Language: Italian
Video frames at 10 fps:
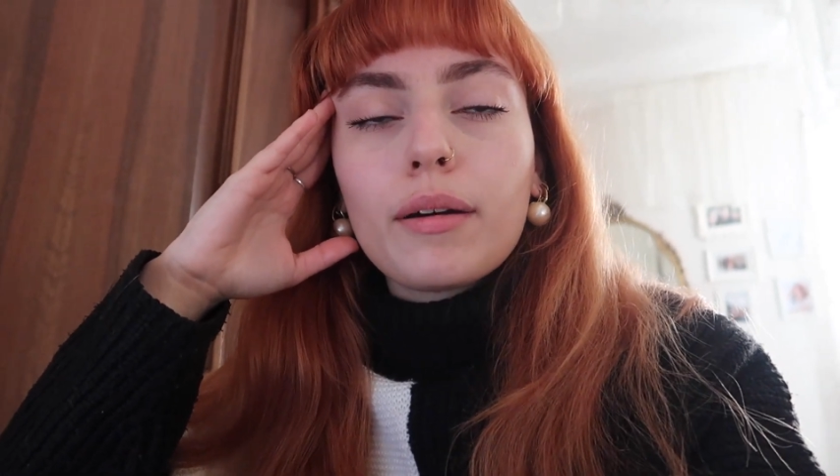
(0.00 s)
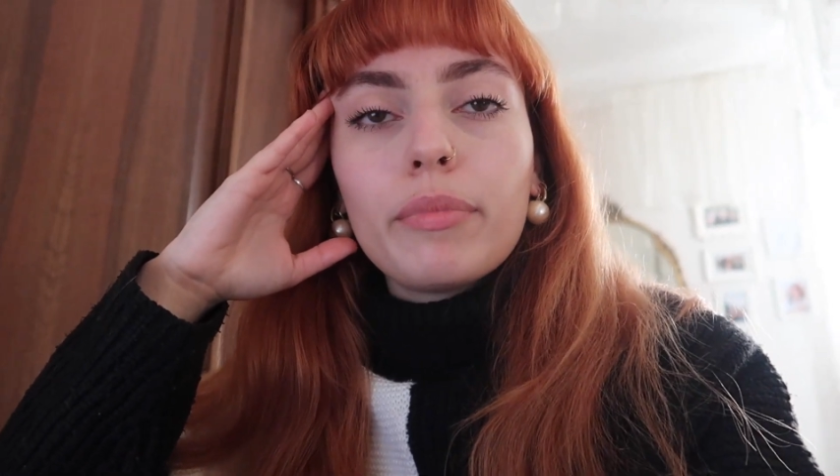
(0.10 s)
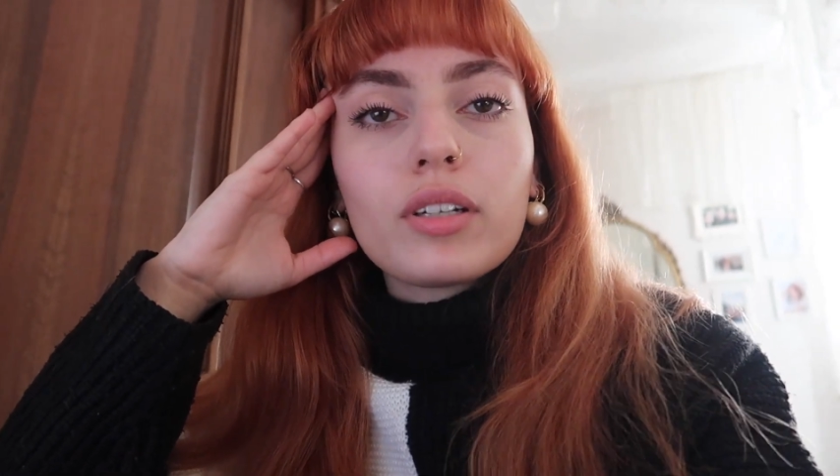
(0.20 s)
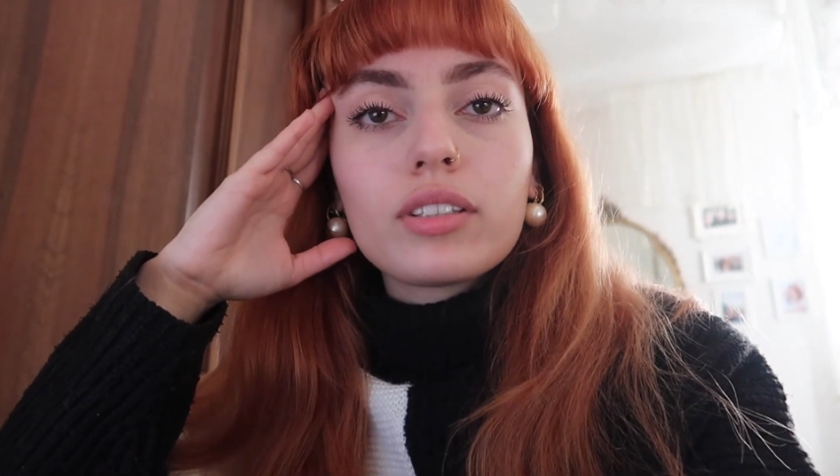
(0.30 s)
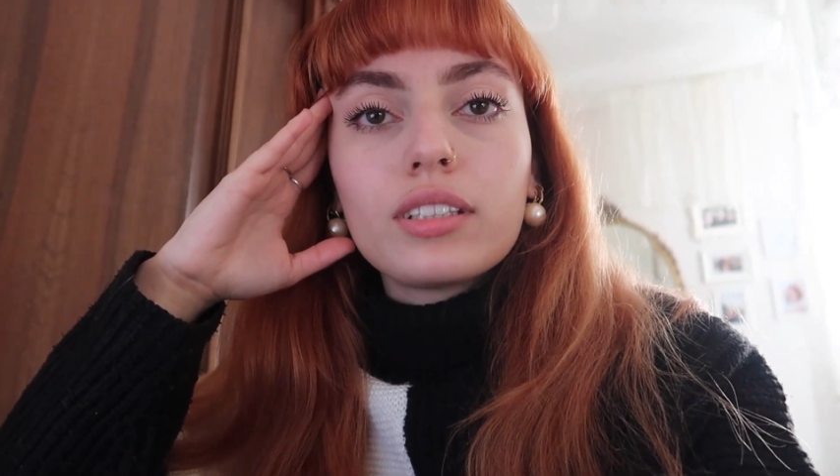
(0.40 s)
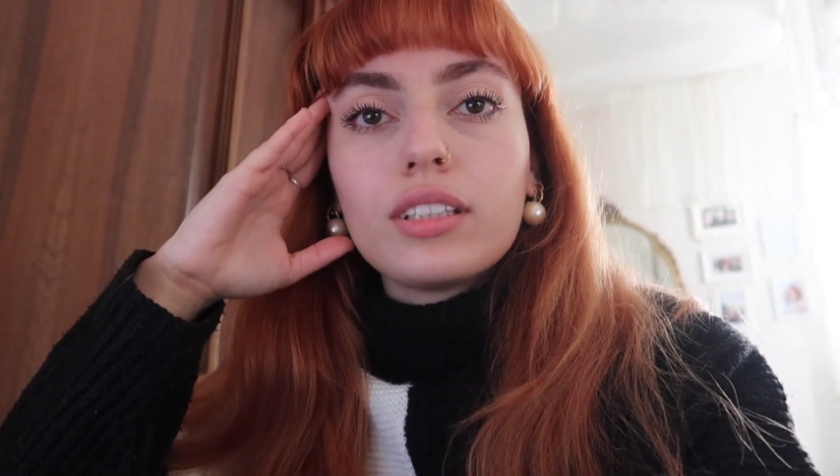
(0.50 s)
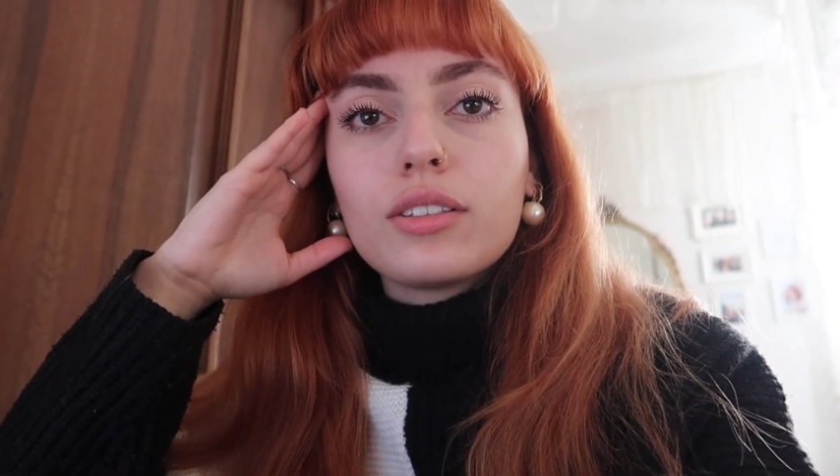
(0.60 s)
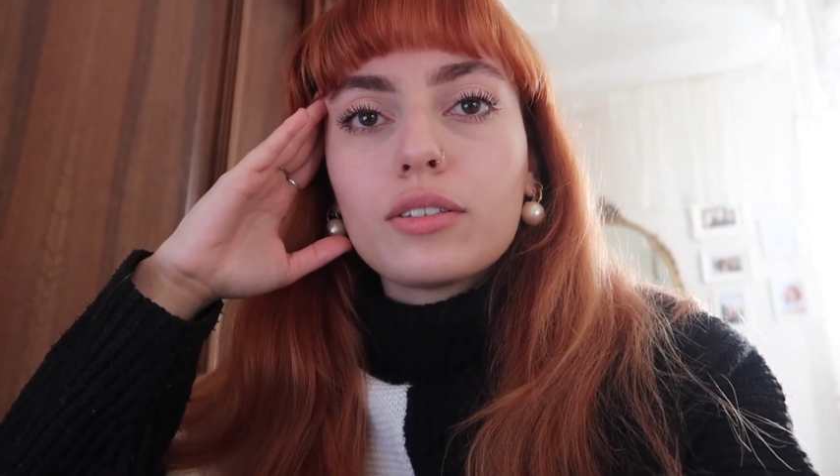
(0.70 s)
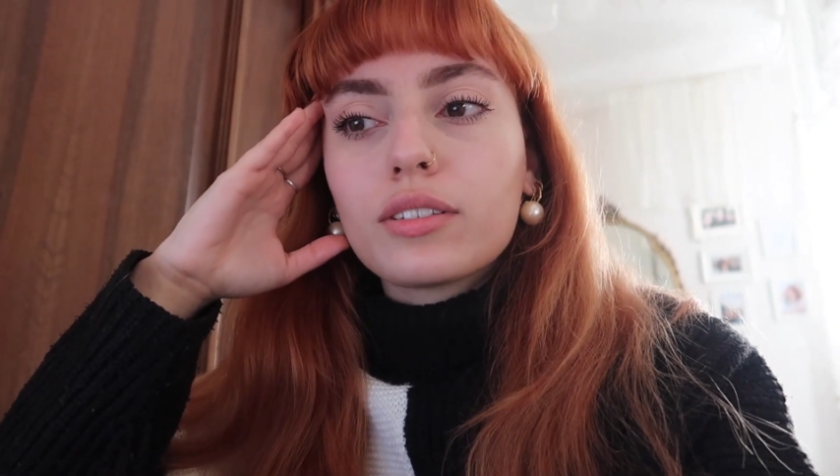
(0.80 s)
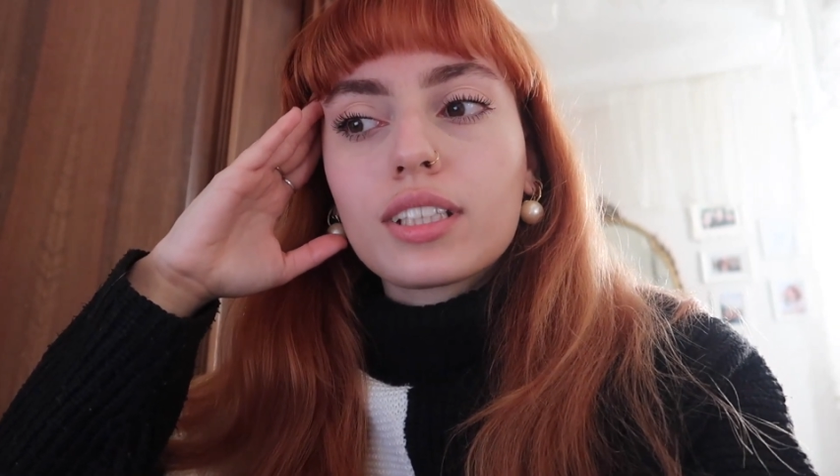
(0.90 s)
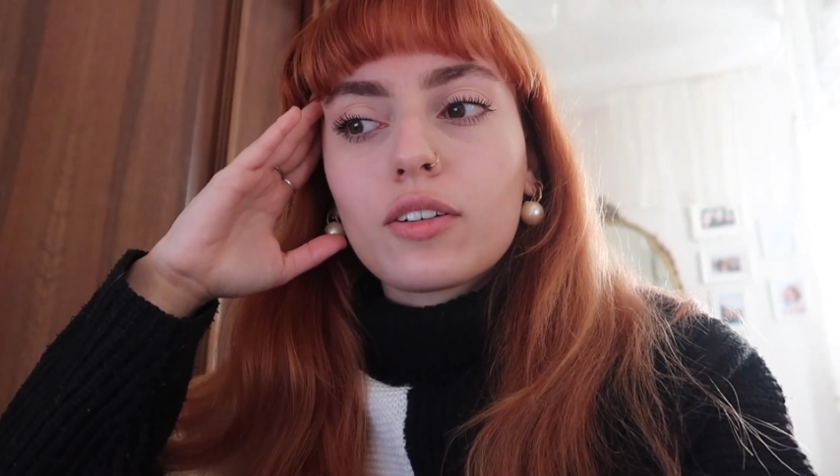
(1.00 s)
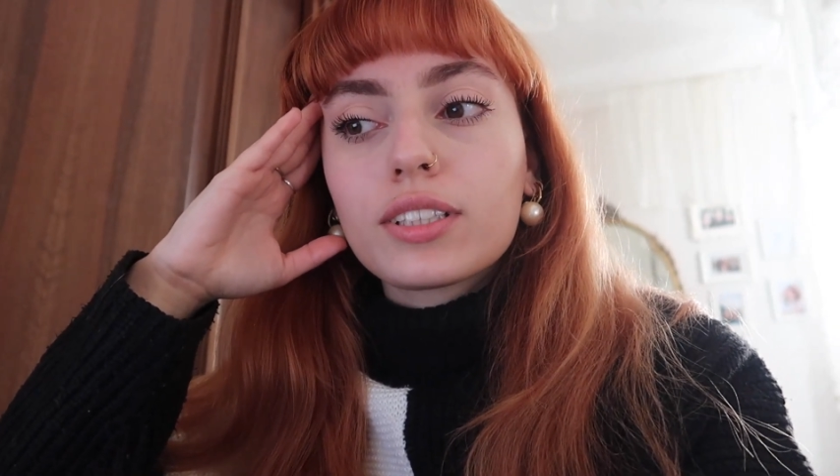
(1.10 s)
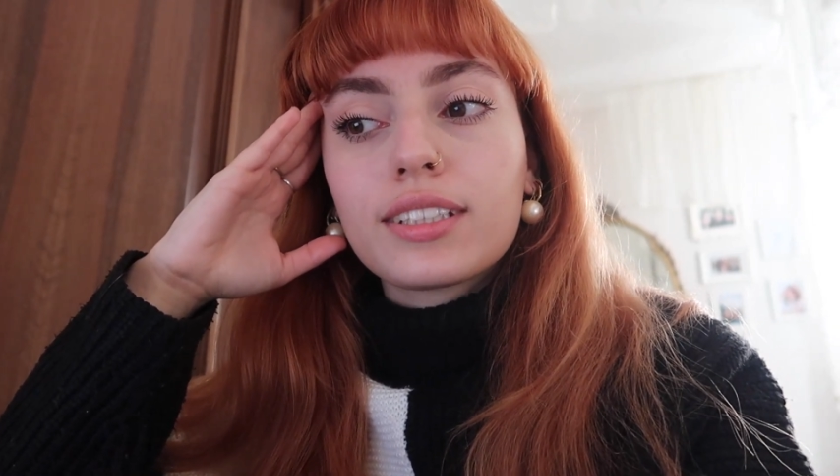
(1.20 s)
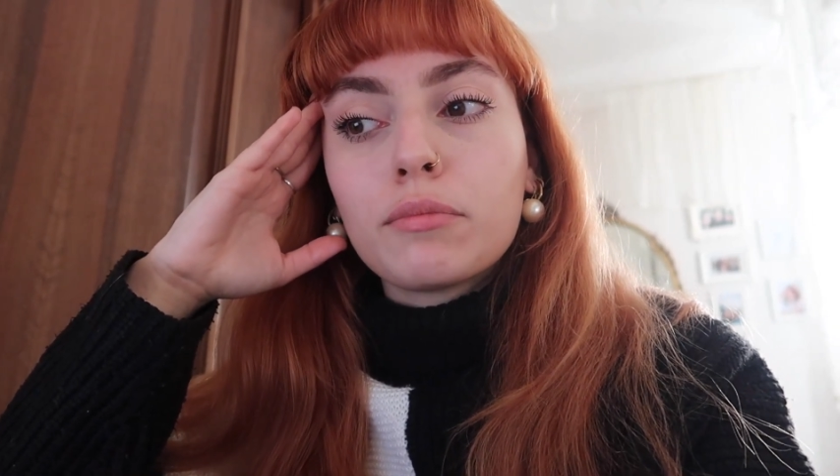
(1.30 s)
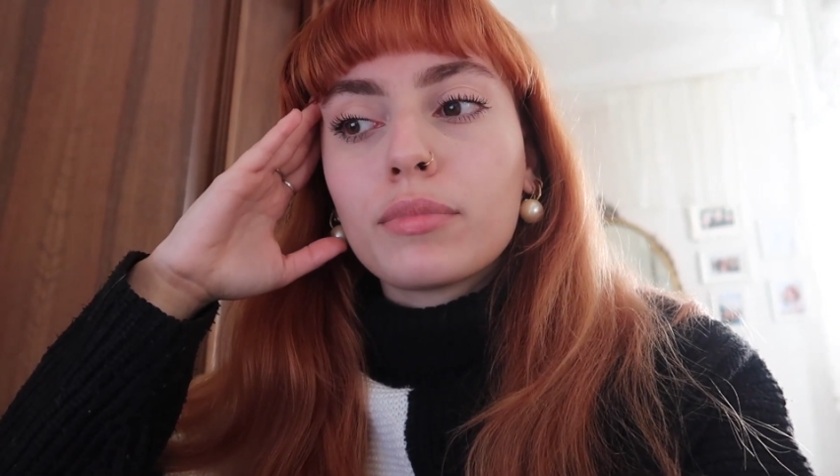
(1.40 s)
però sì io sarò
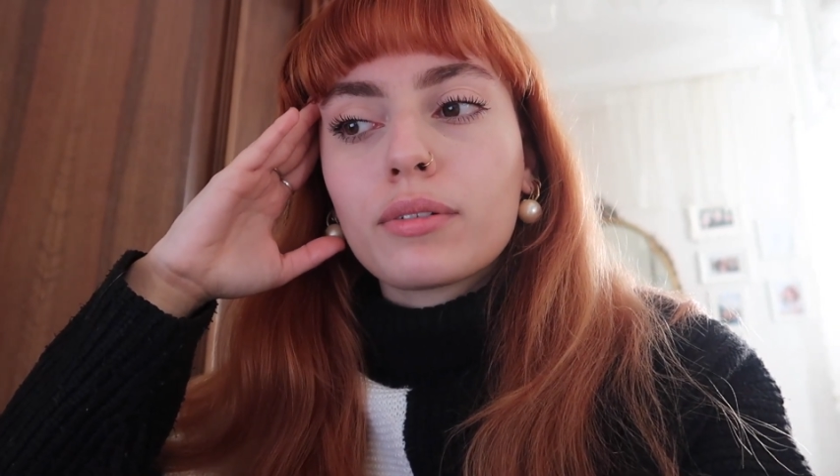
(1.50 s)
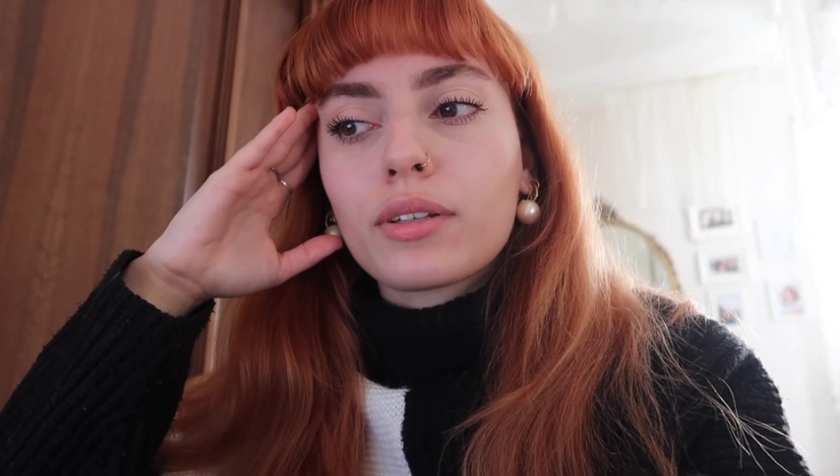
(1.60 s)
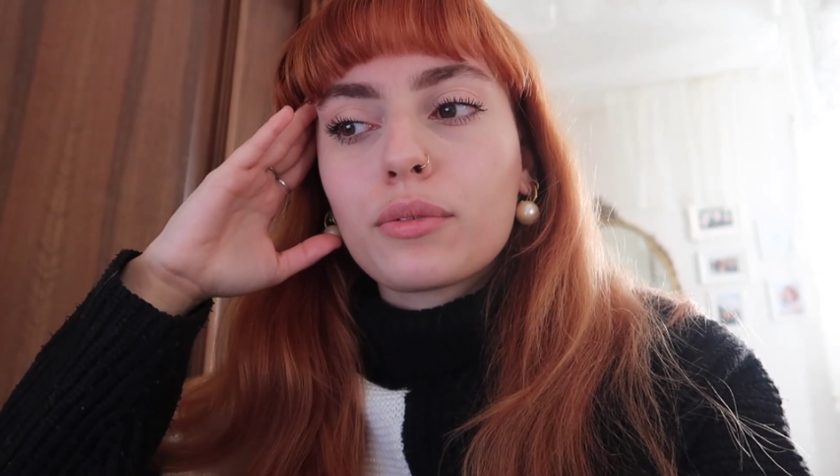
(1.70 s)
sempre una